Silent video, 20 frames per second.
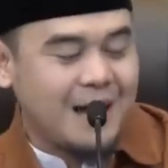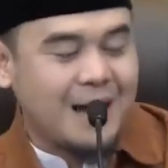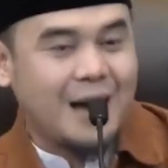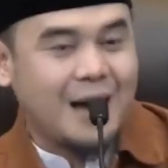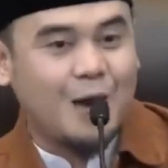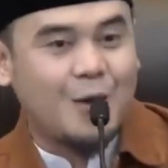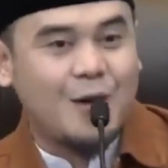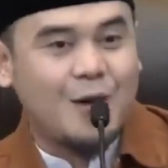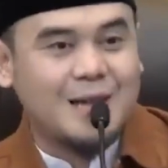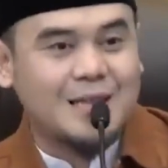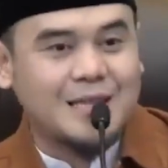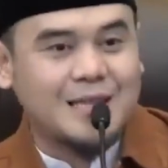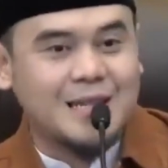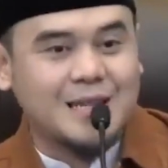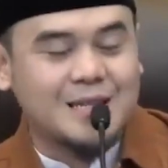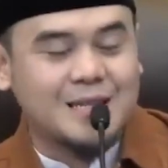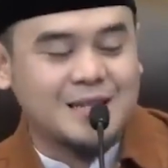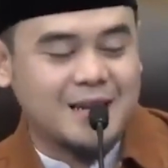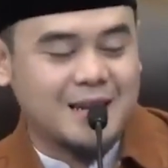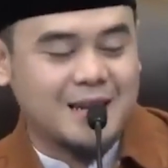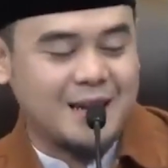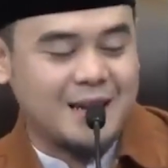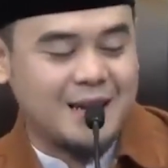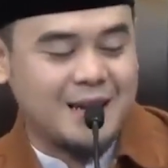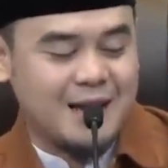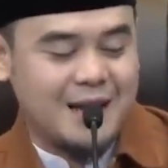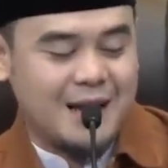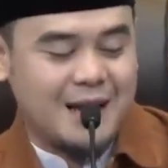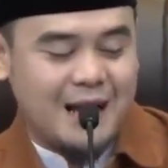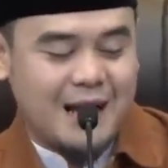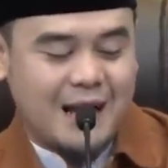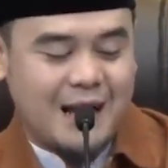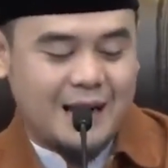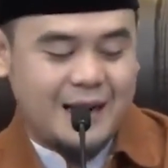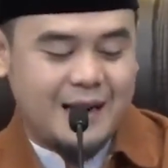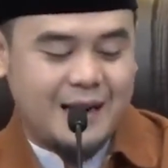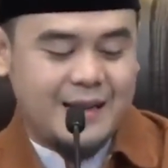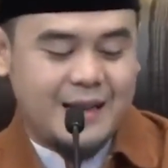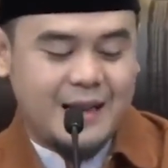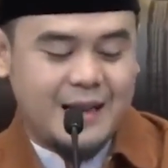Khawatirnya
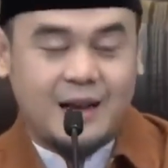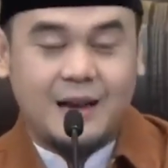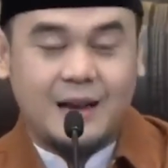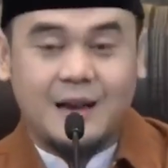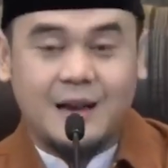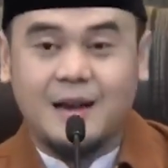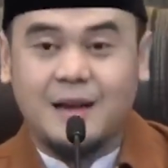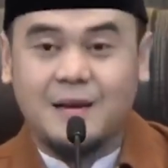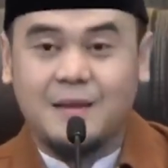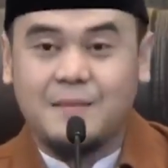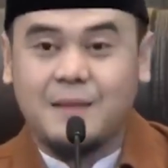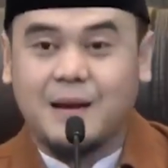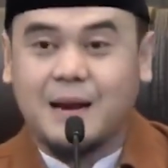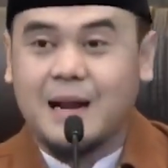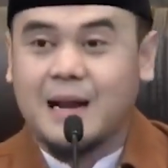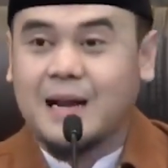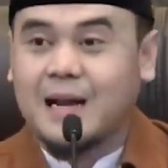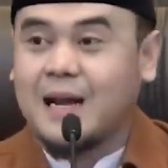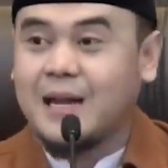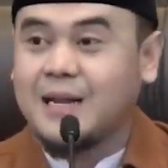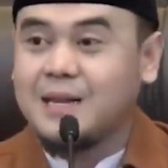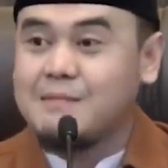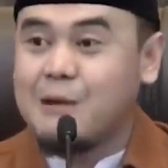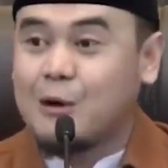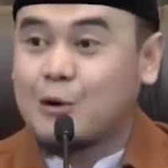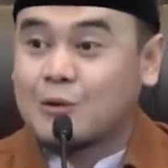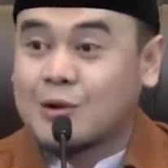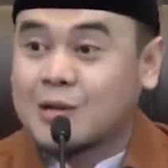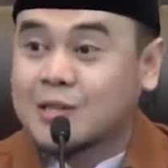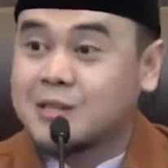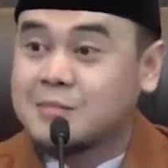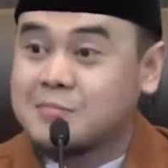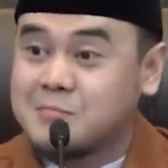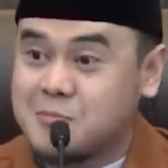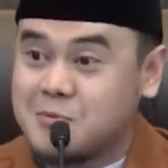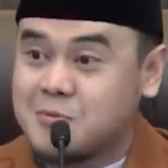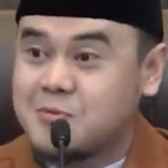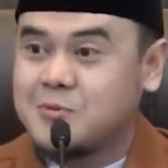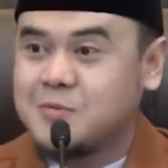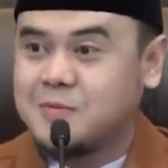ada yang barangkali baru
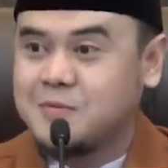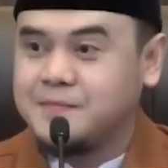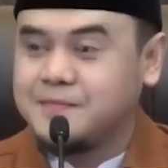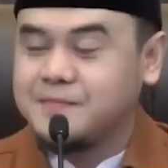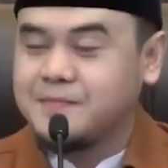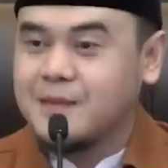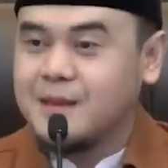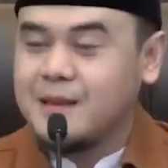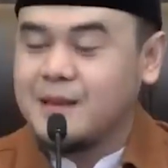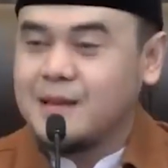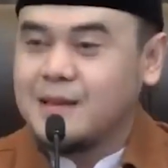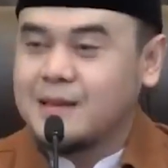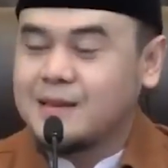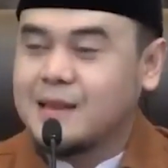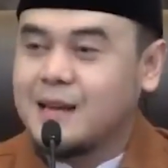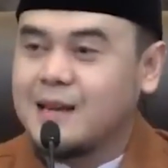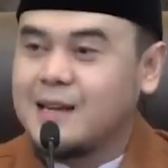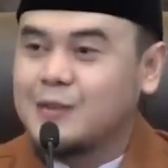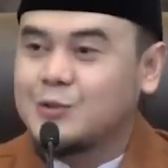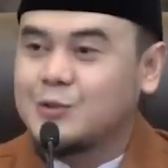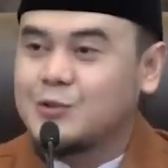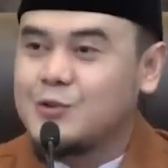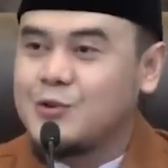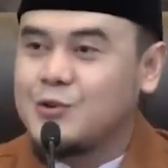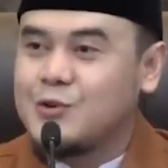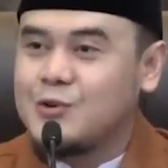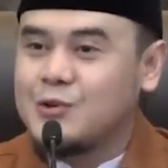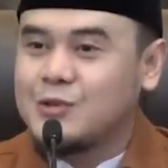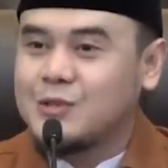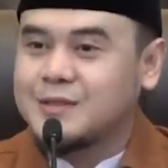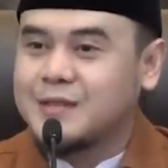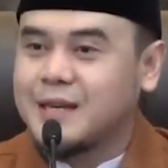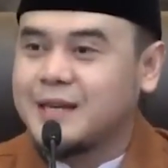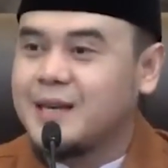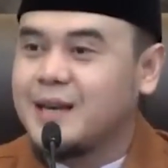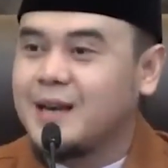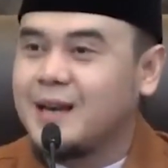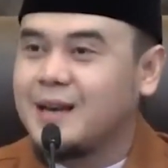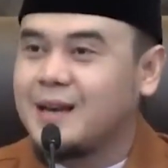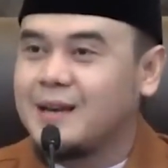ketemu. Tadi tuh
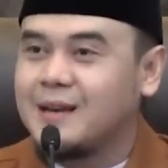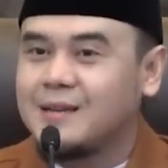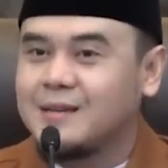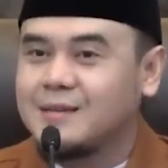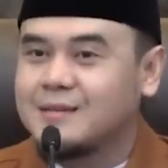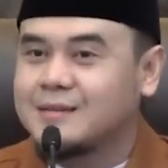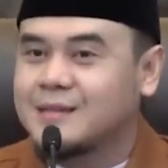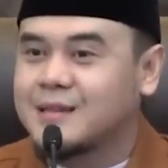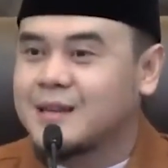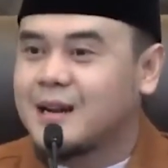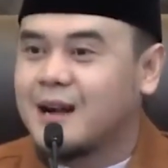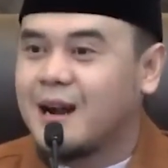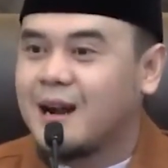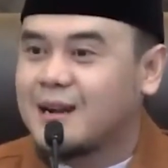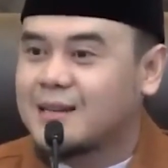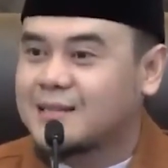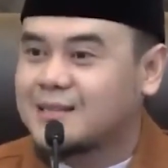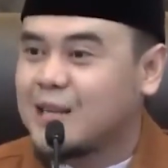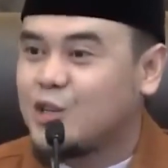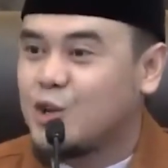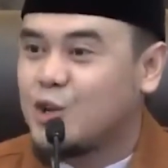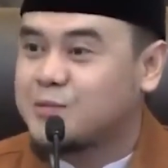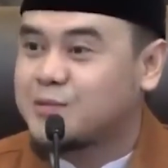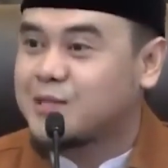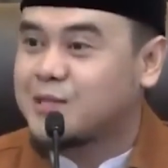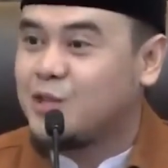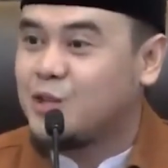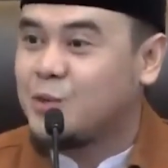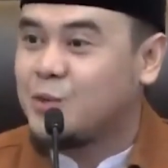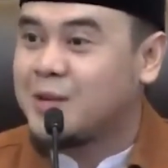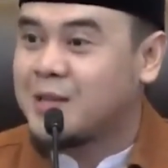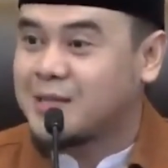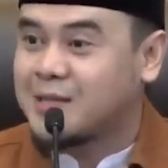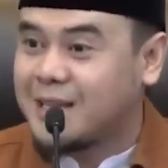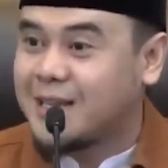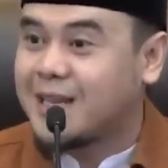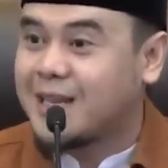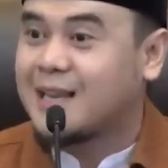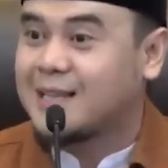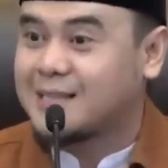saya terdengar sayup-sayup di
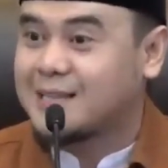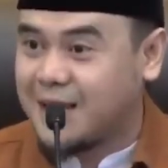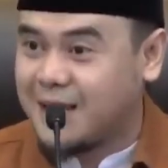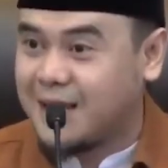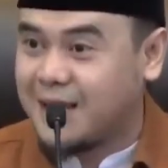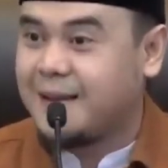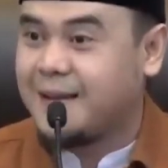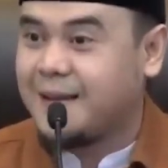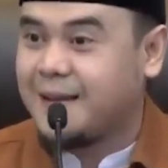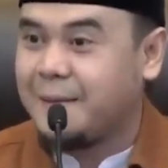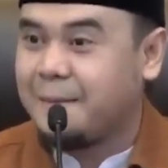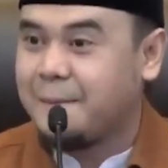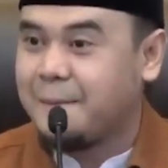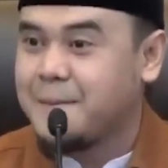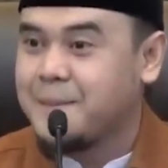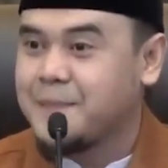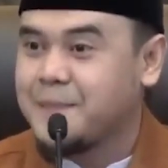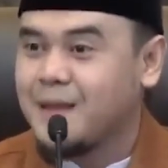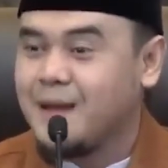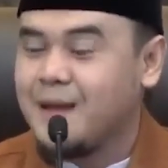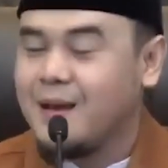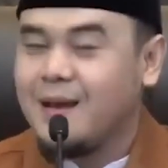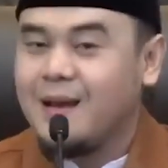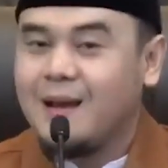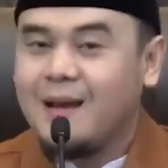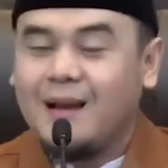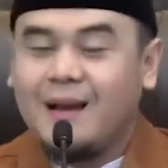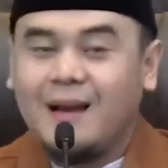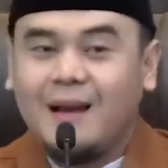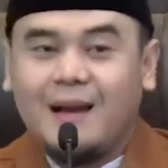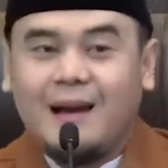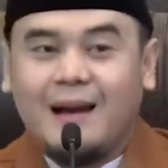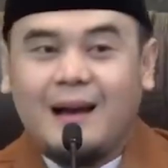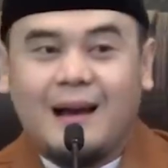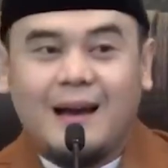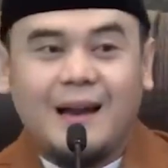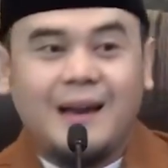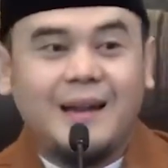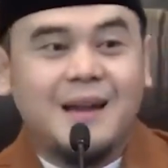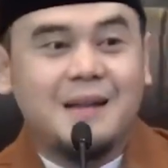telinga saya.
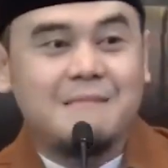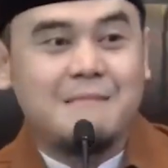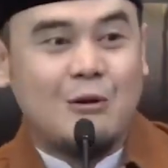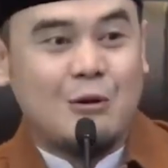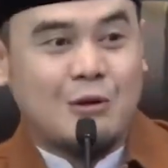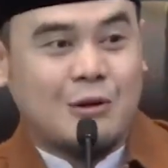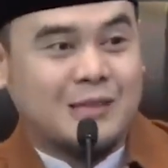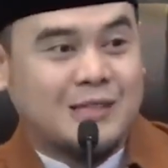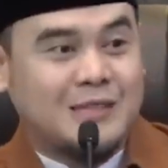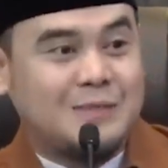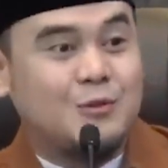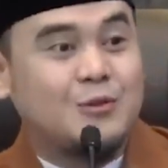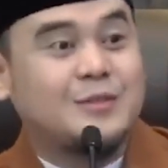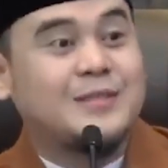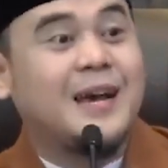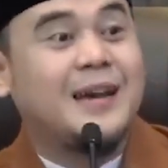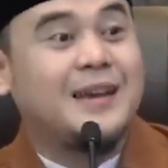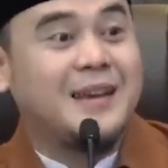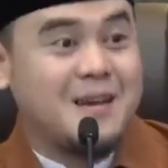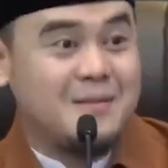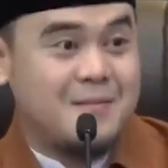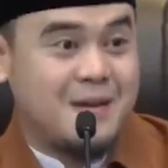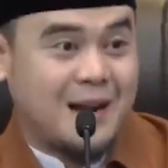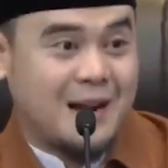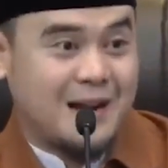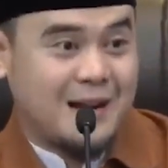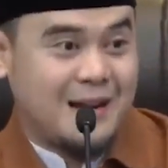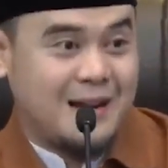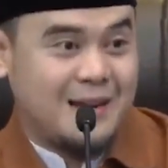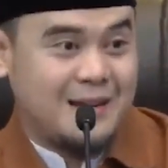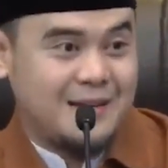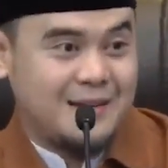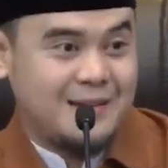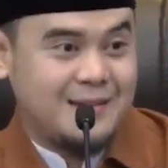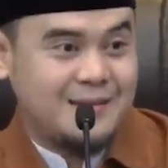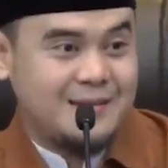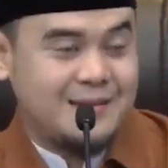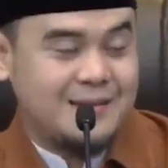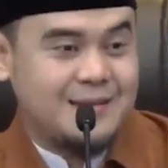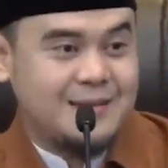Ada yang baru ketemu saya barangkali.
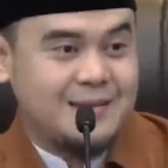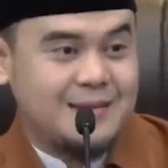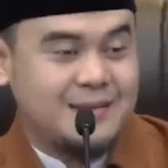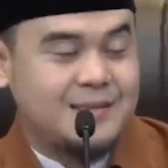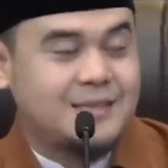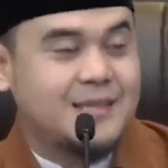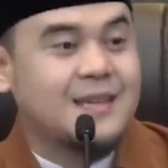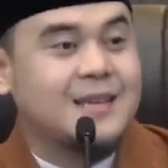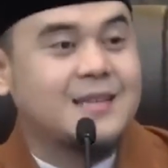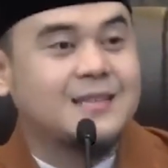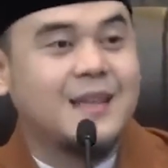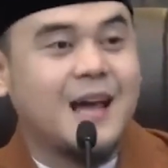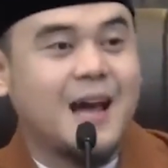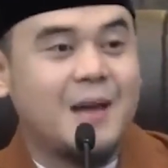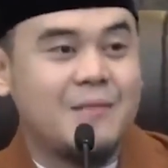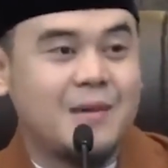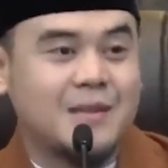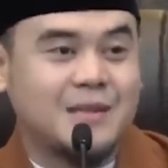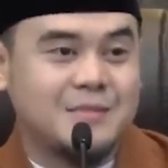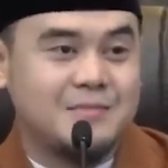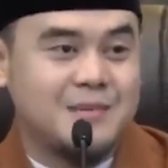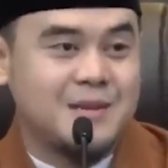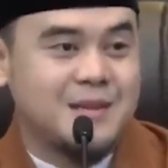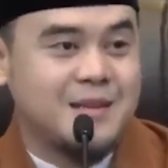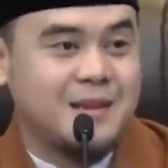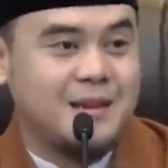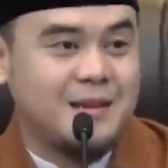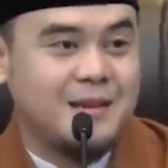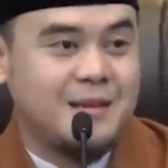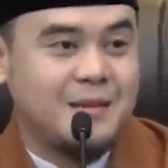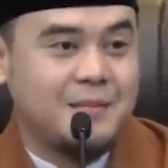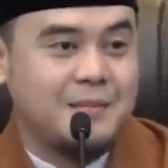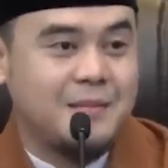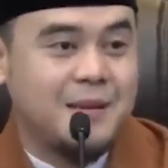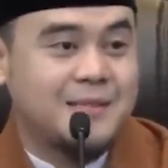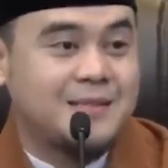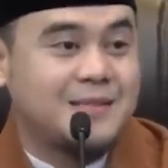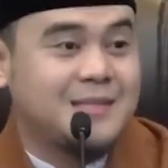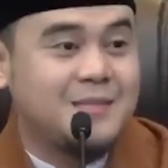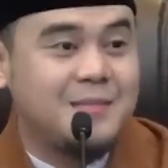Cerita sama temennya.
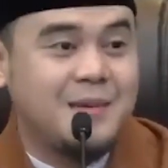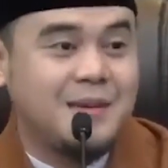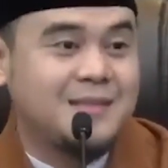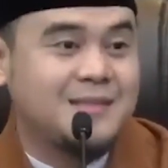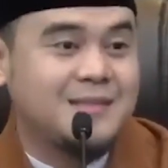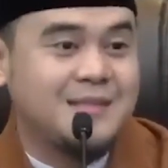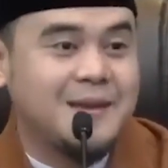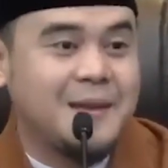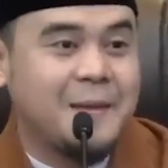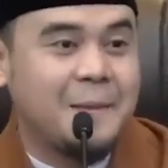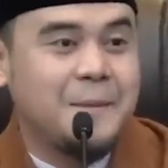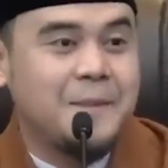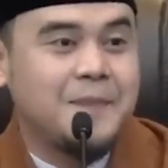Besti, besti.